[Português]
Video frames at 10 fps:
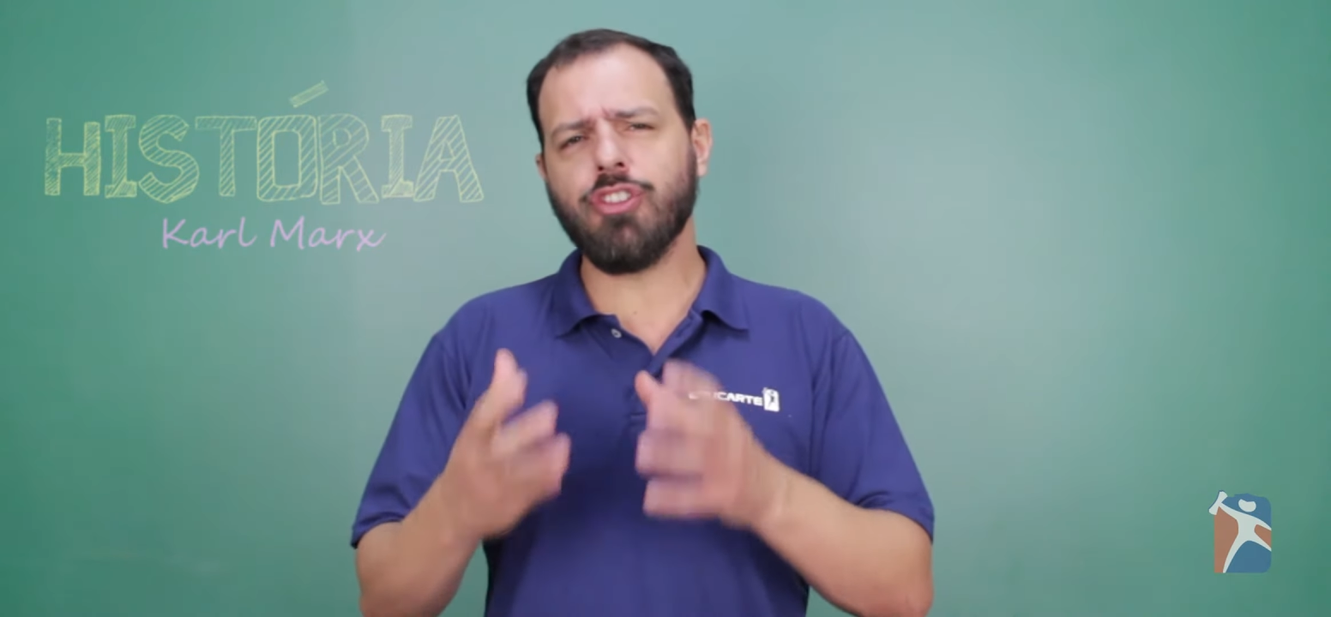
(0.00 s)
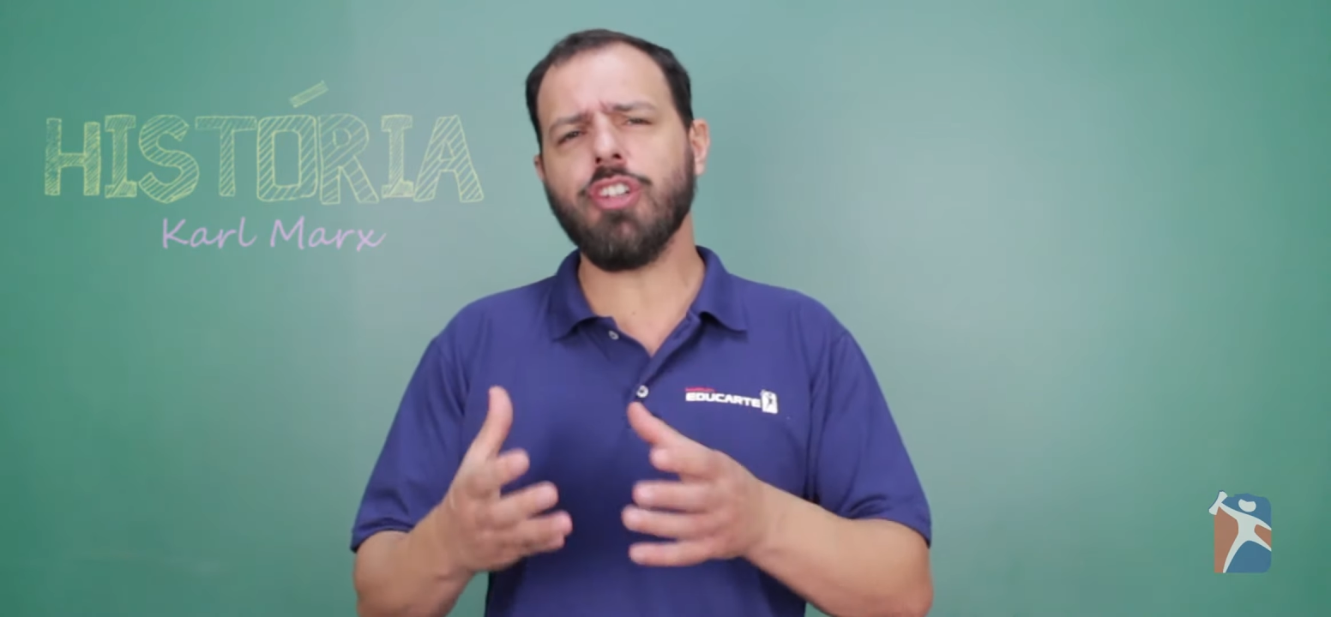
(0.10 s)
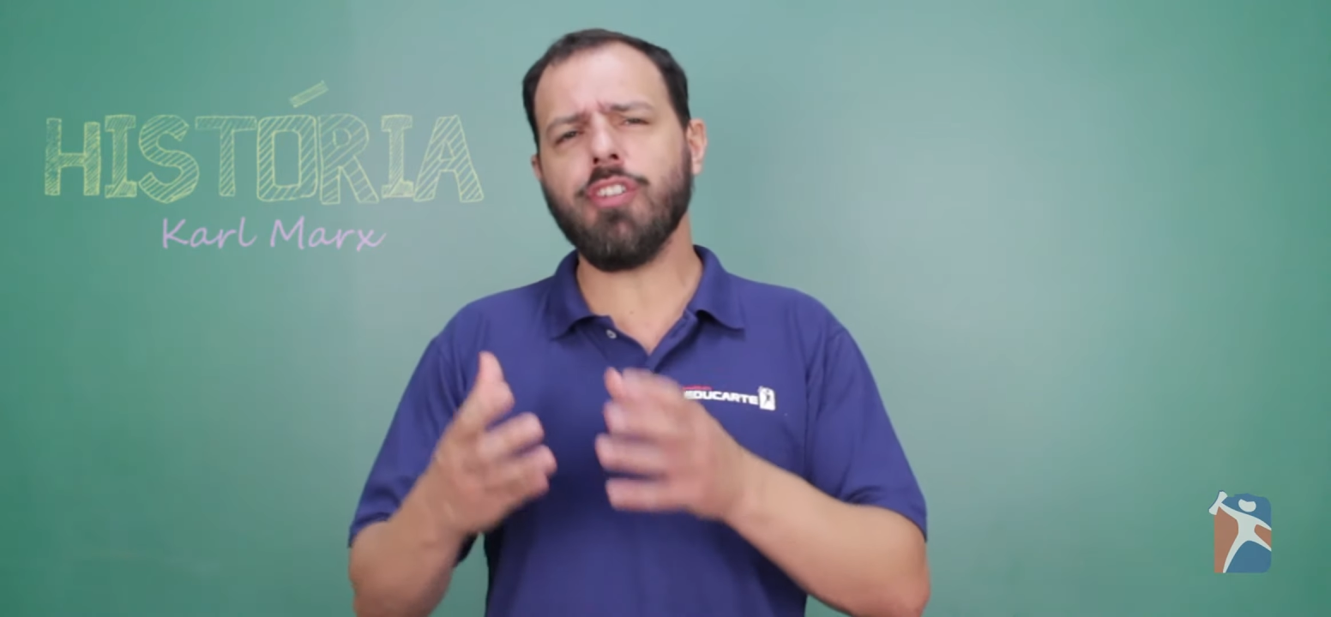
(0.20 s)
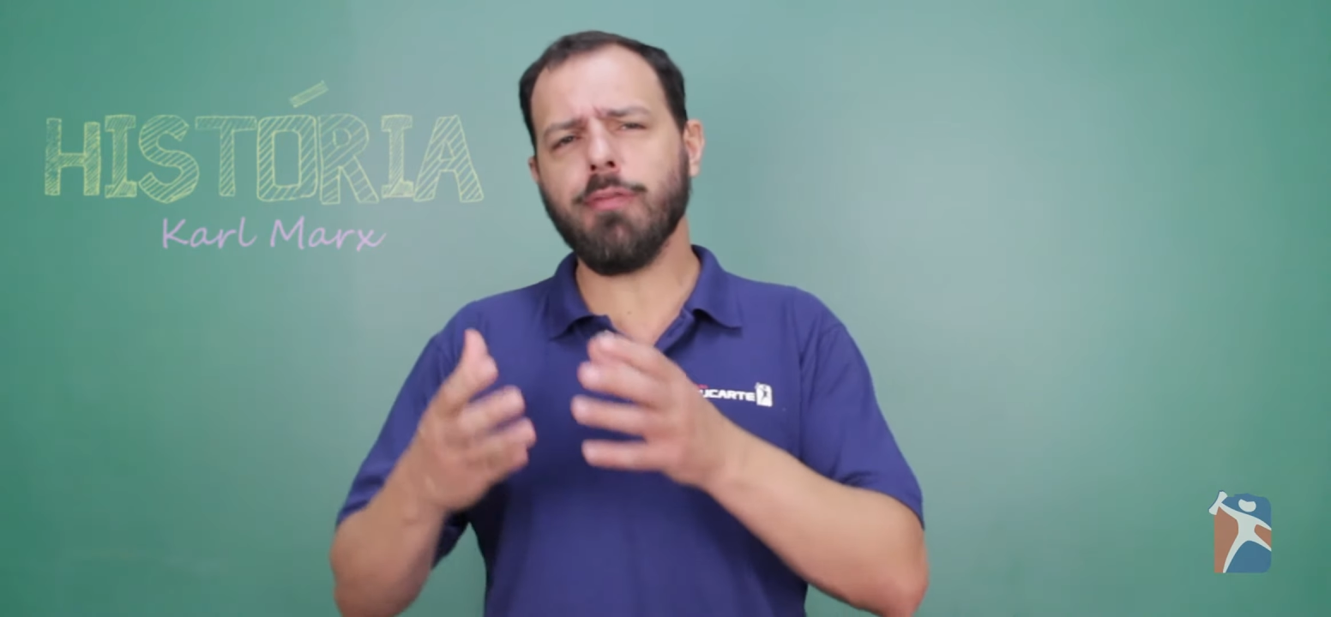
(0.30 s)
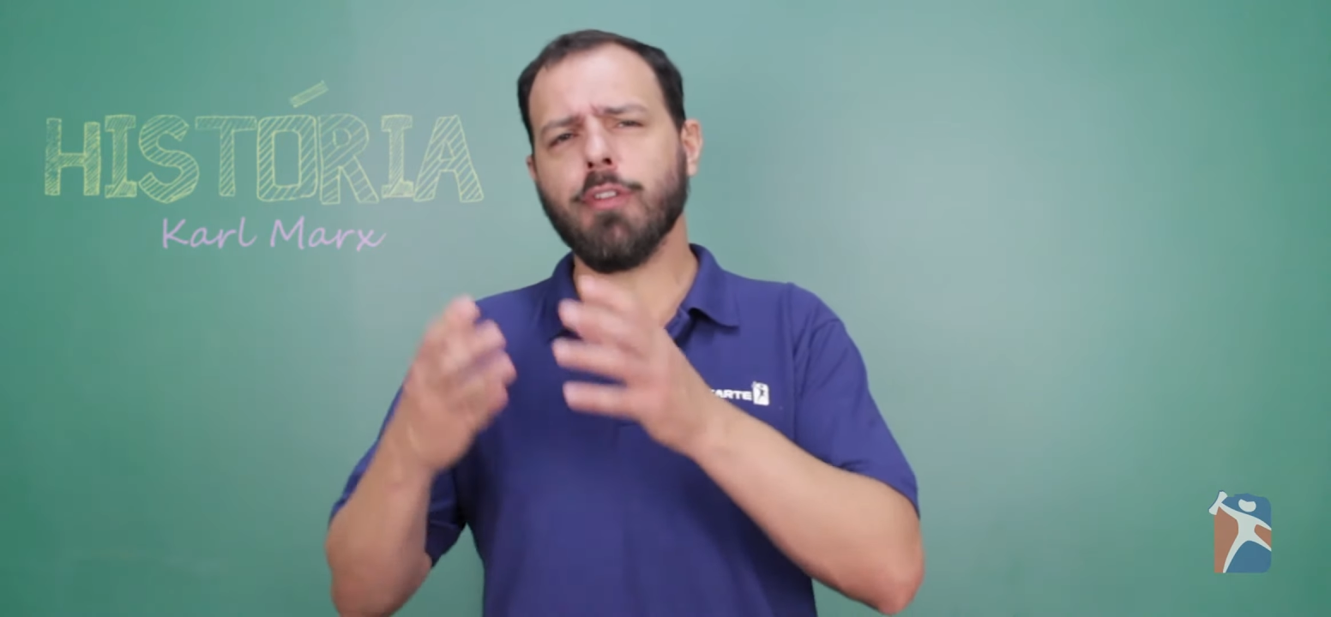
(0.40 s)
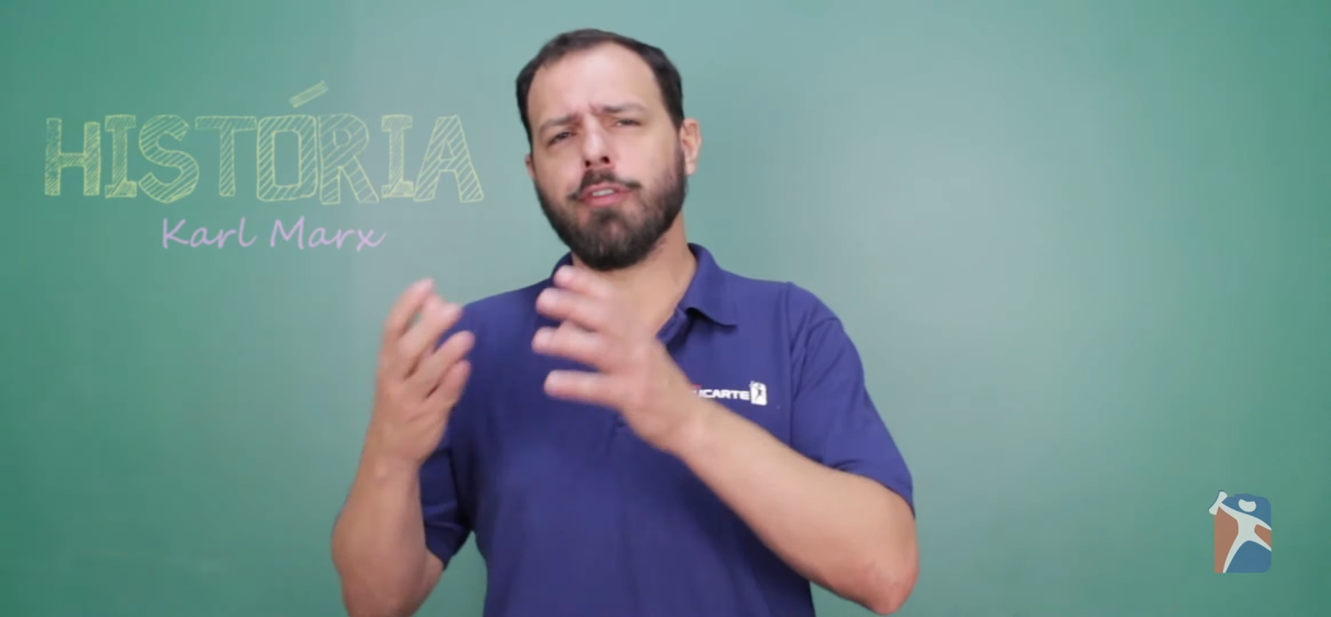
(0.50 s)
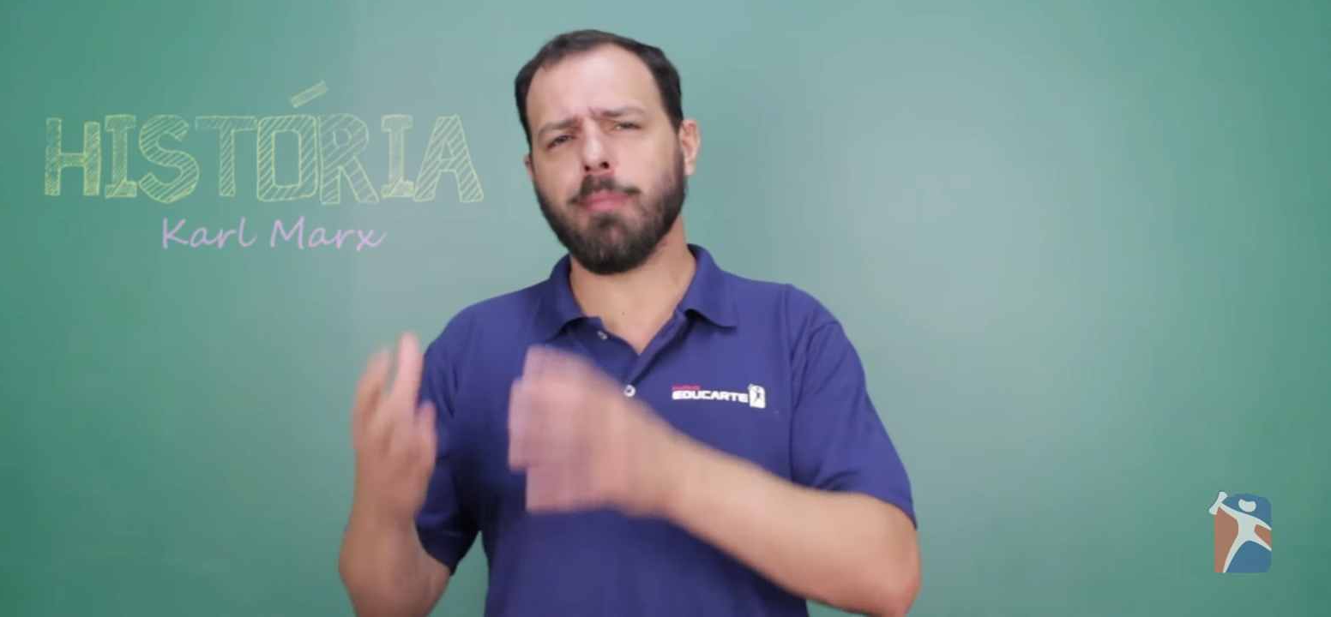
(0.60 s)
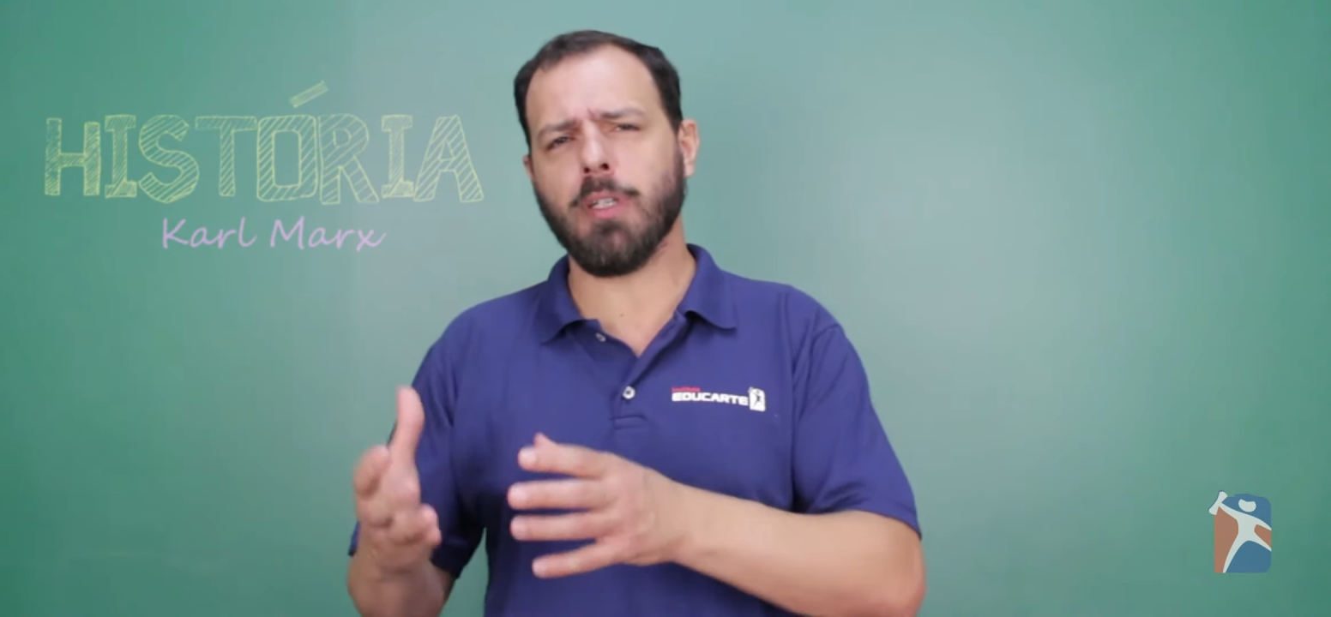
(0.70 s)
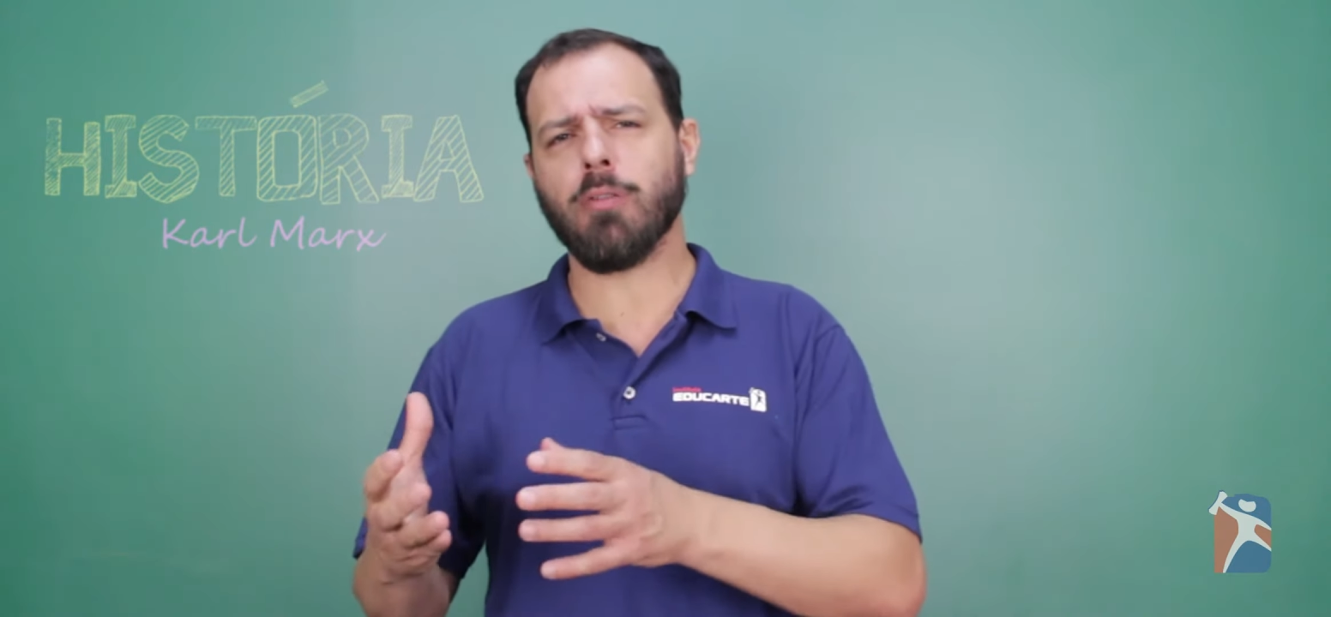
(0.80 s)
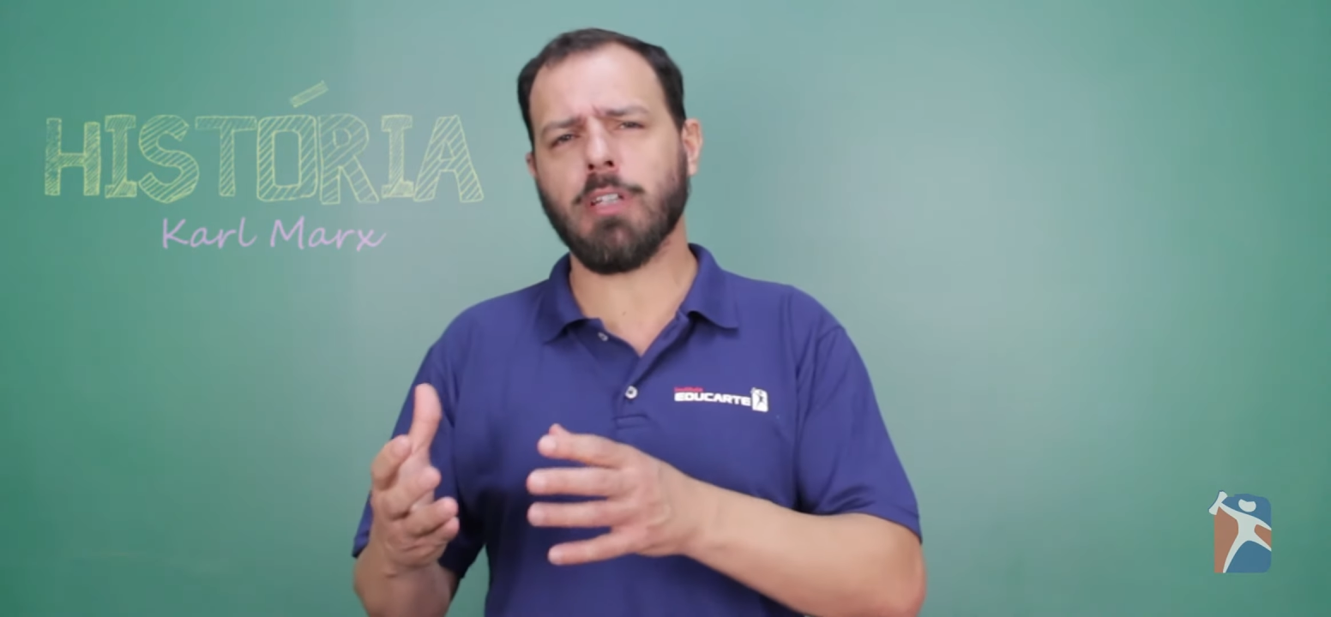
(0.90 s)
de
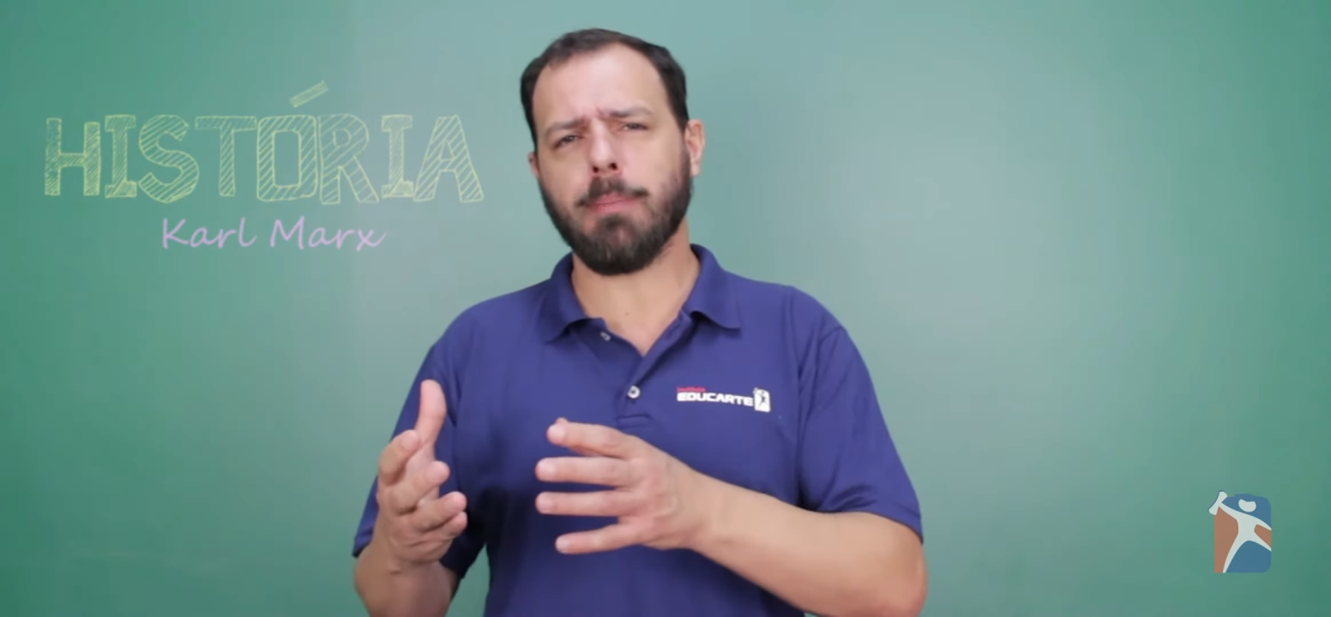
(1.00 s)
desenvolvimento